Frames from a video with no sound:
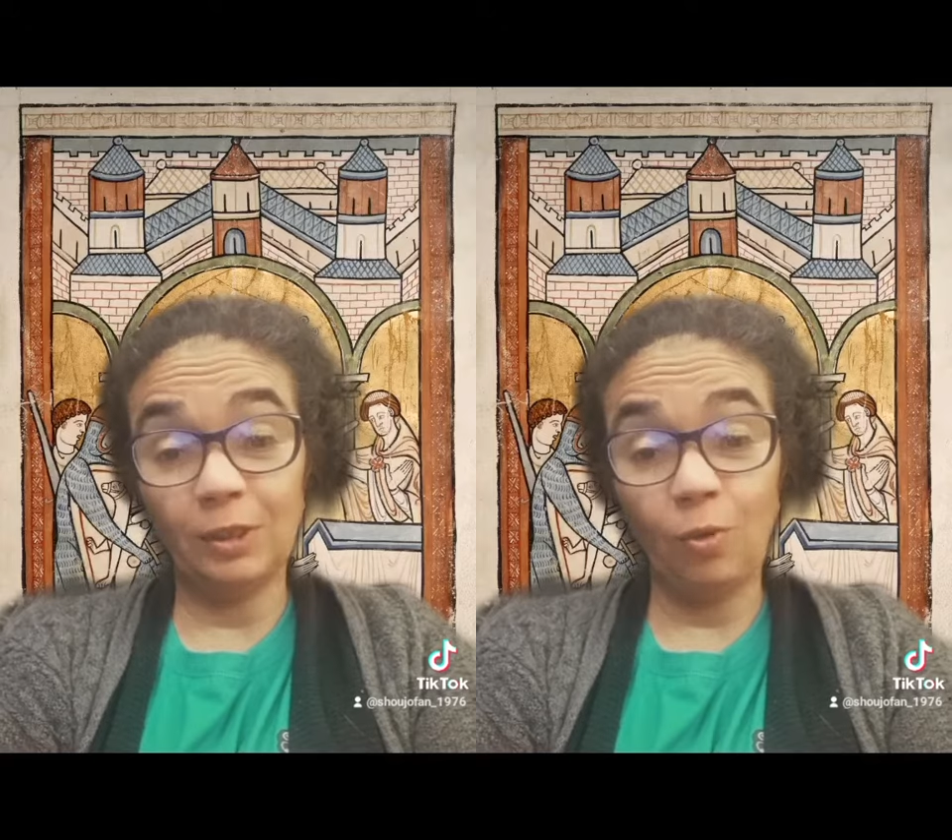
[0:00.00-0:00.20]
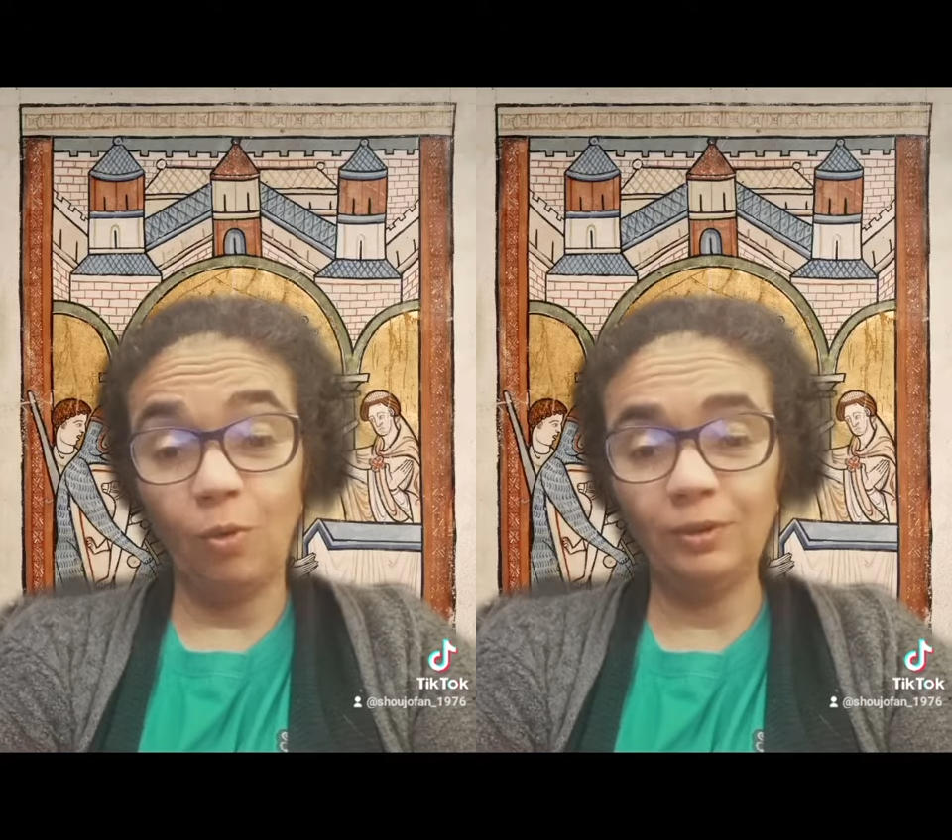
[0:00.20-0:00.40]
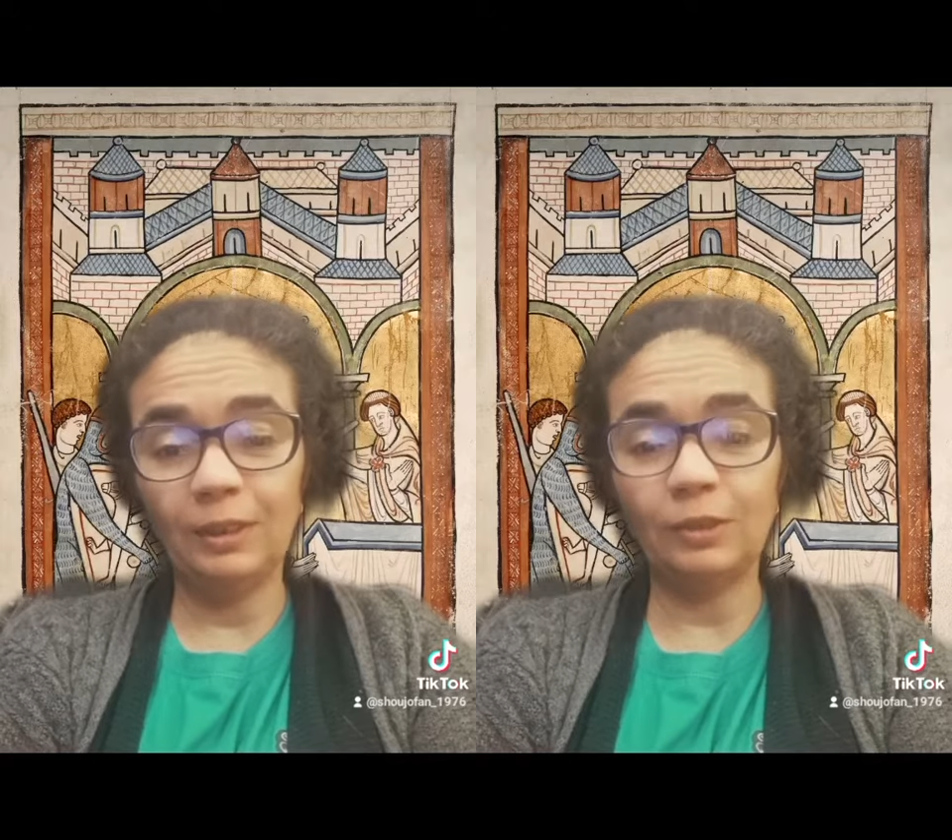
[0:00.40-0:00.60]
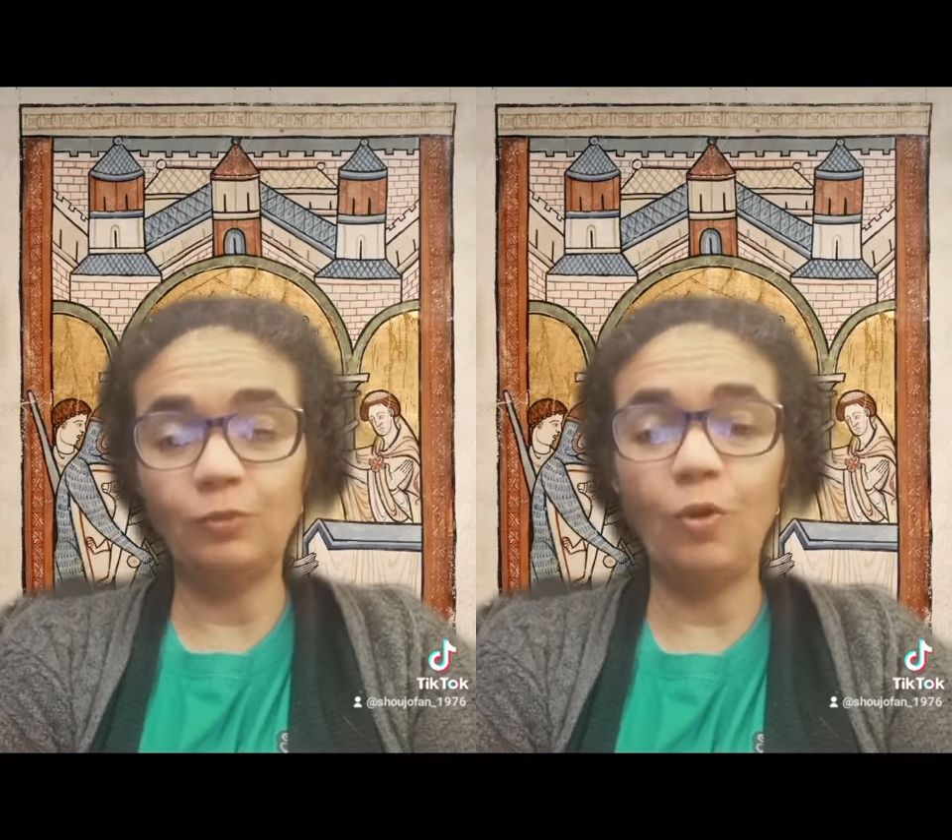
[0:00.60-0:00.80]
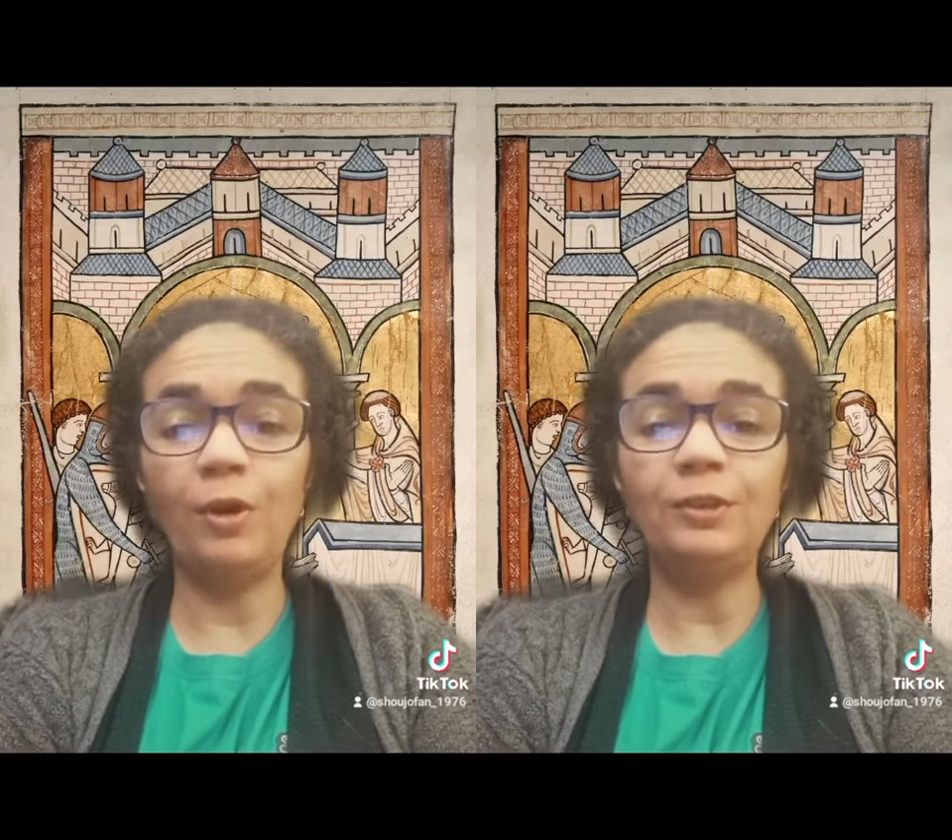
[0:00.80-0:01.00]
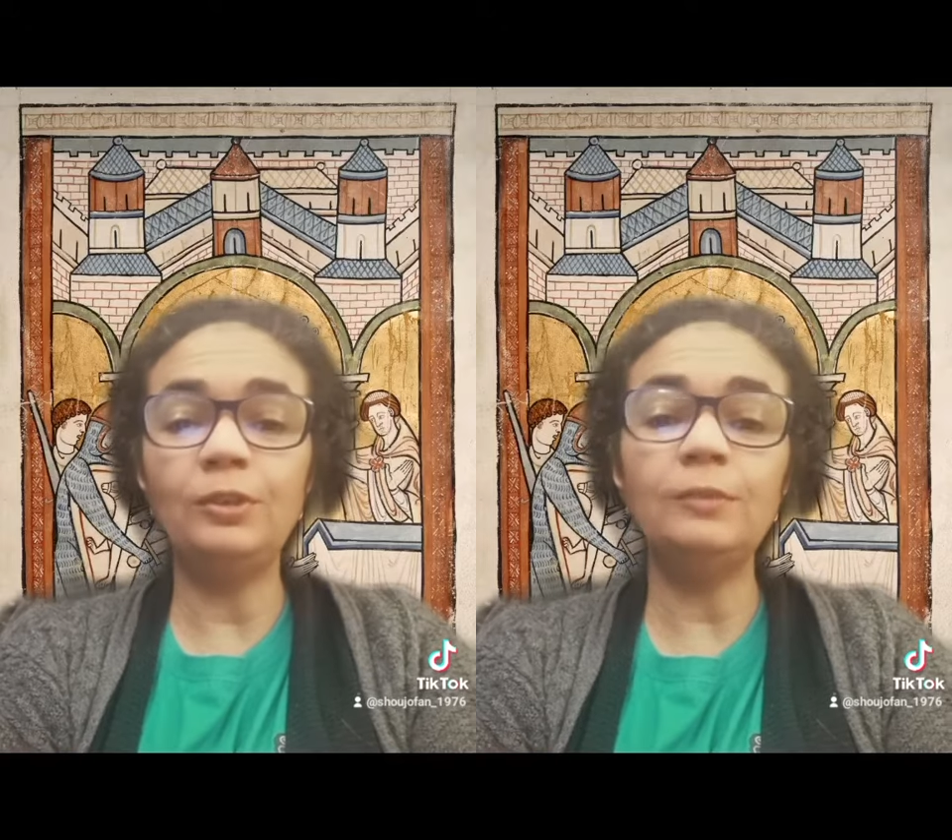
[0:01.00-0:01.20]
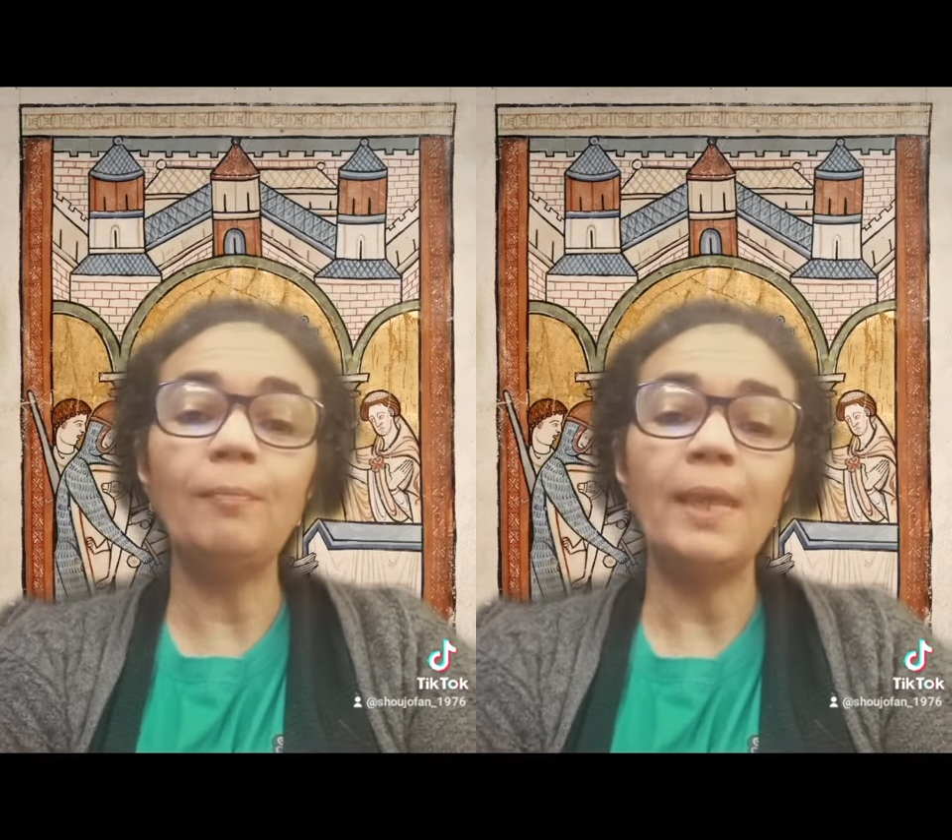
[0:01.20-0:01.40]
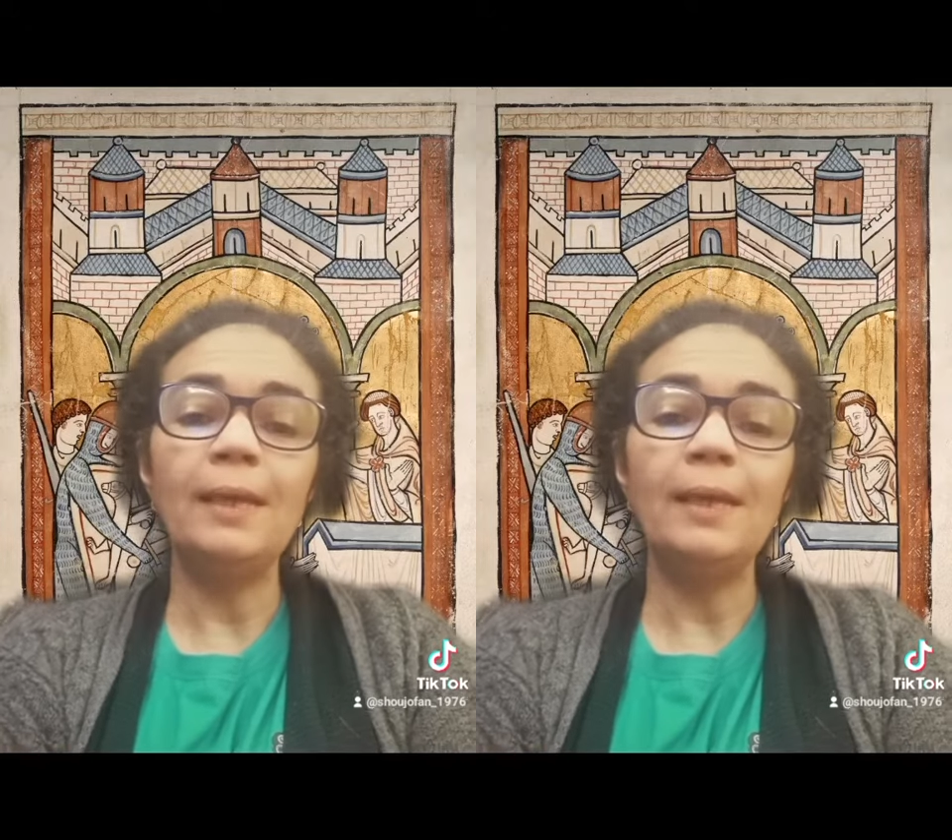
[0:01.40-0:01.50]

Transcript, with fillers: conta nas fontes,